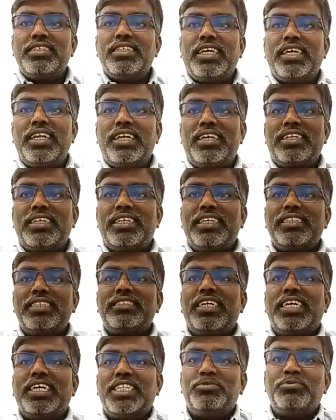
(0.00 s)
எல்லாருக்கிட்டையும்
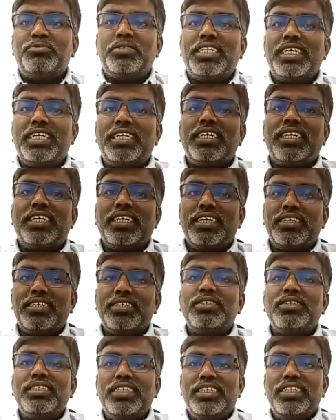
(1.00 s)
சாந்தமாக தான் இருக்கிறேன்
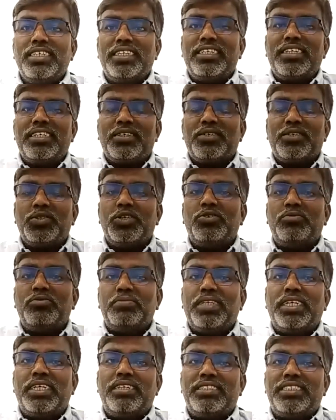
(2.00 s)
கோவம்
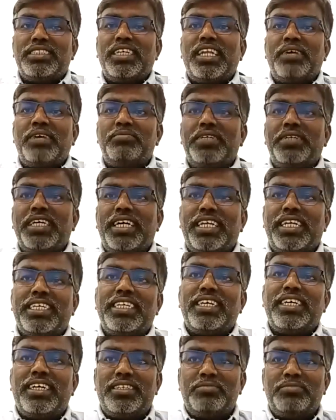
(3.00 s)
வந்தாலும் அப்படியே அடக்கி
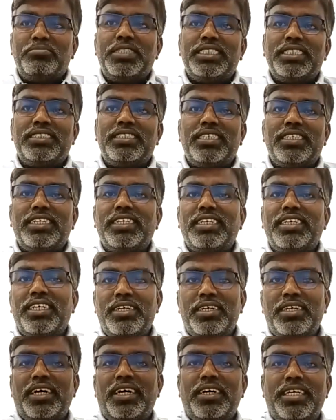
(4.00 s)
அது மீன்ஸ்
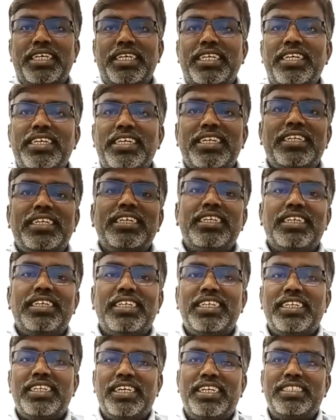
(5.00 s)
அடக்கிக்கிட்டு என்ன
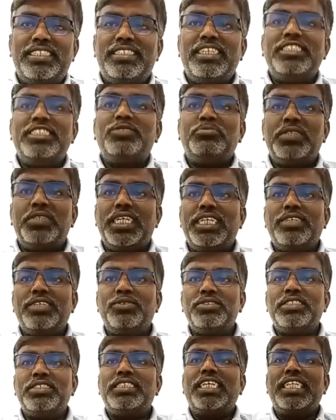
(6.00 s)
நானும் சேஞ்ச் பண்ணிக்கிட்டு
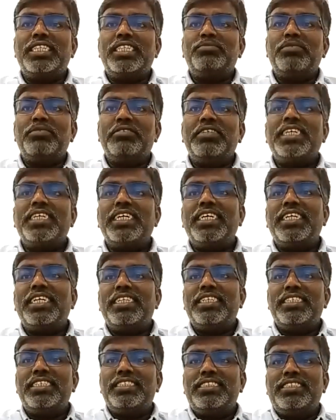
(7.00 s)
கொஞ்சம் சாந்தமாகவே இருக்கிறேன்
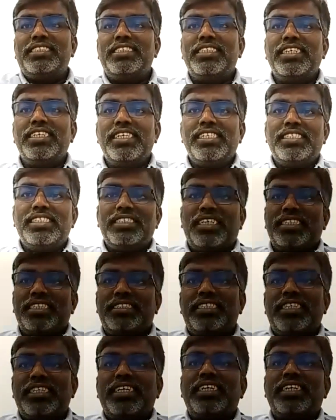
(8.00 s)
நான்
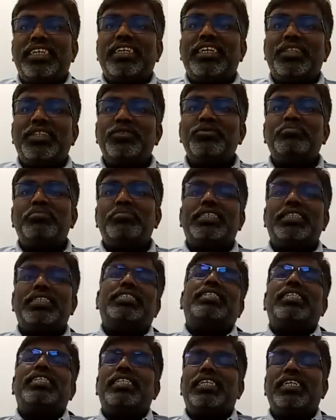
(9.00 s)
ஜாஸ்தி எதுவும்
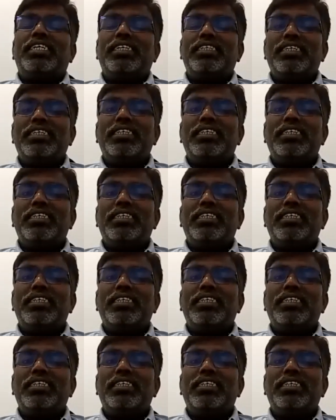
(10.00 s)
இல்லை